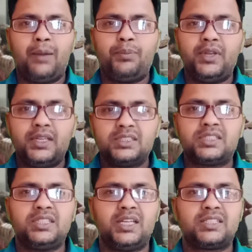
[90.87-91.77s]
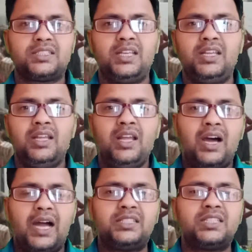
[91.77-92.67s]
आप इन शेयर से
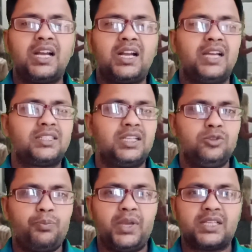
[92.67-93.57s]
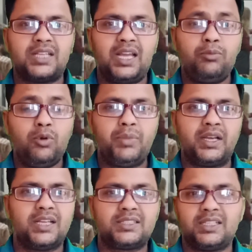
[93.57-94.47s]
अच्छा खासा जो पैसा है वो
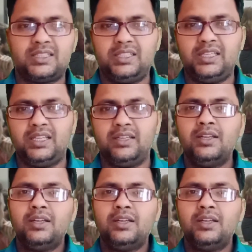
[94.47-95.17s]
बना सकते हैं